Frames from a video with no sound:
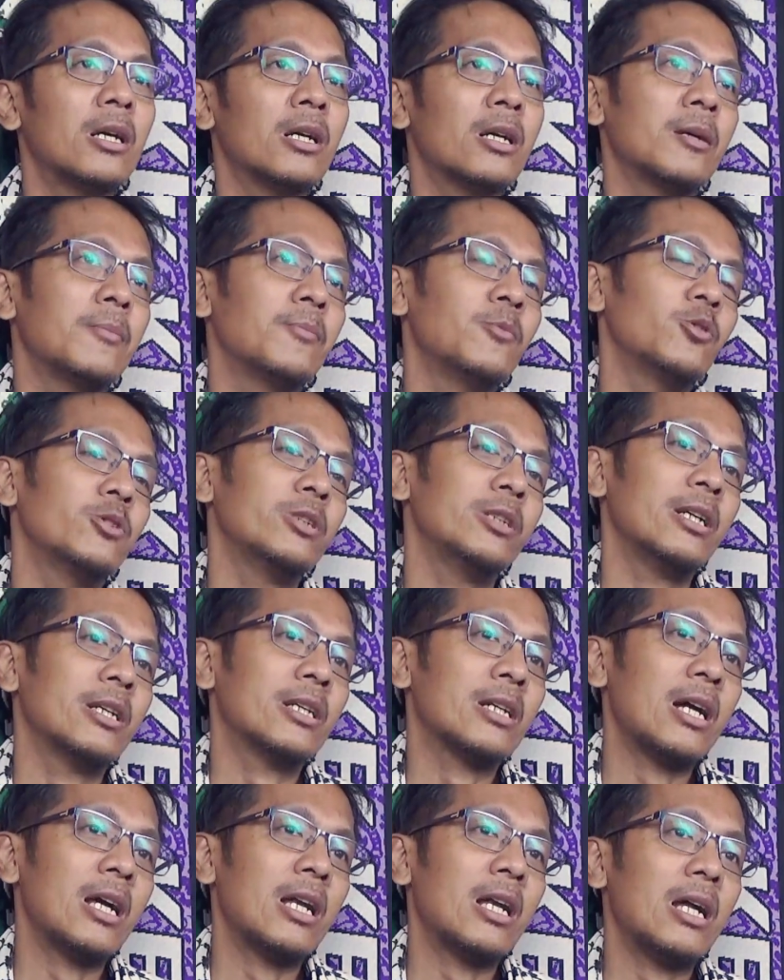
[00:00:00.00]
kemudian
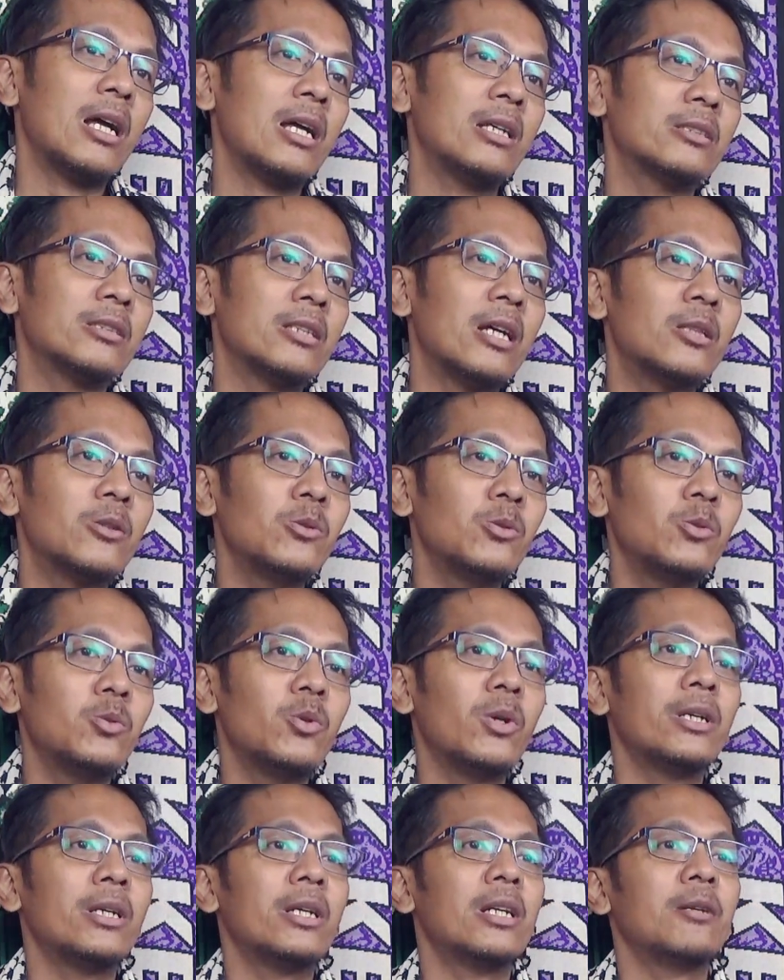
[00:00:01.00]
kalah
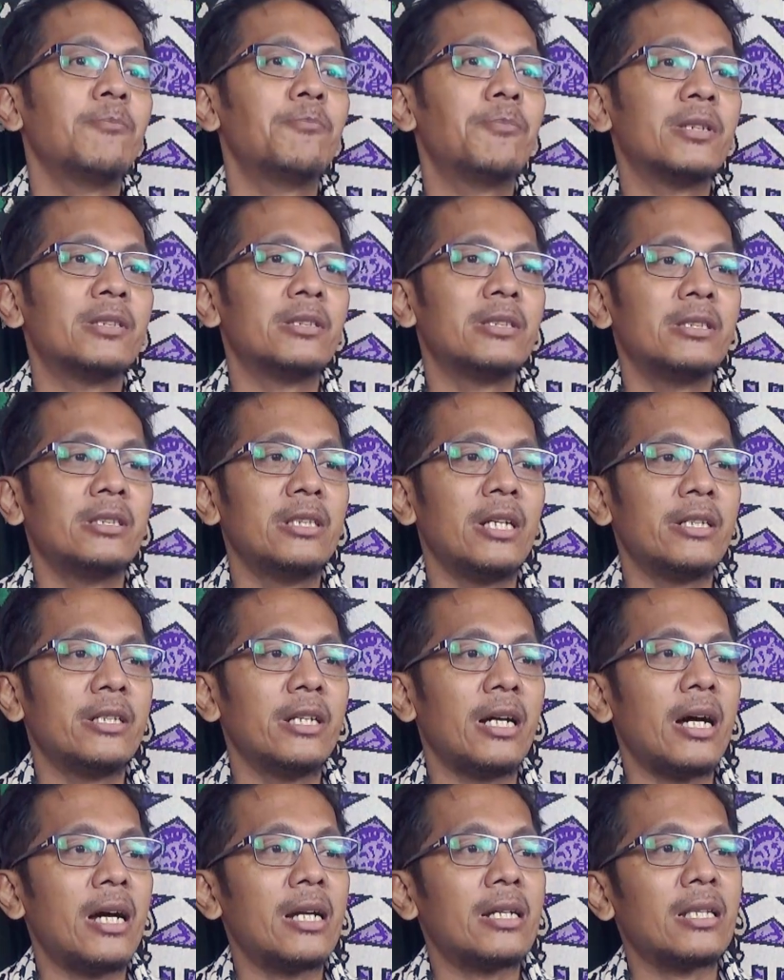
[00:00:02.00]
1-2 dari Persija
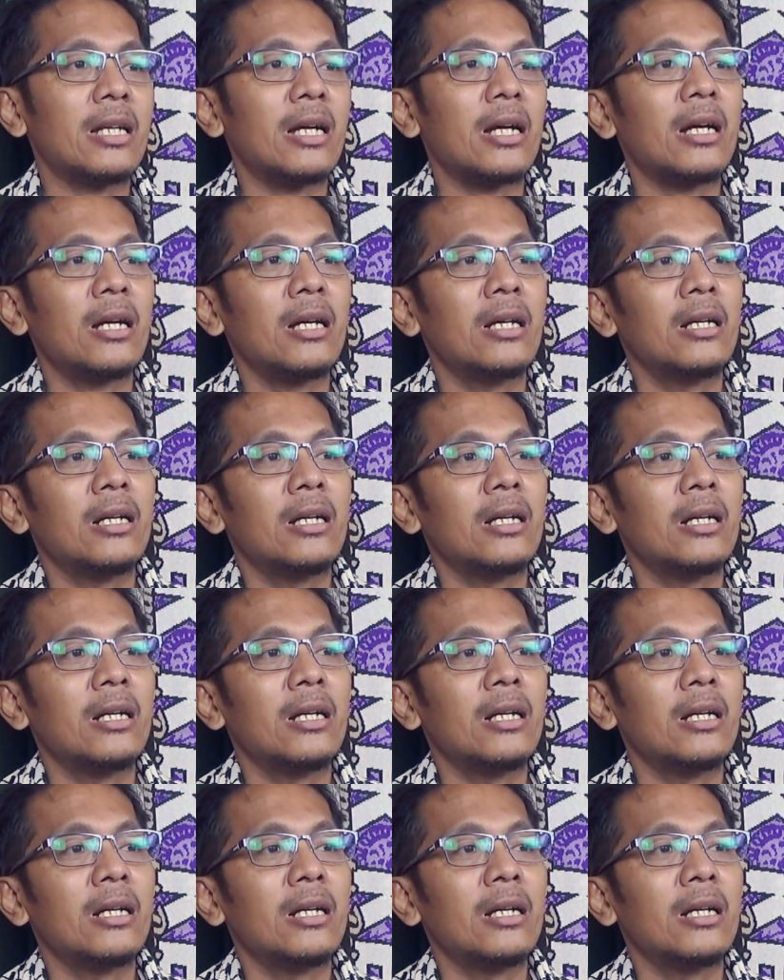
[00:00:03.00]
Jakarta,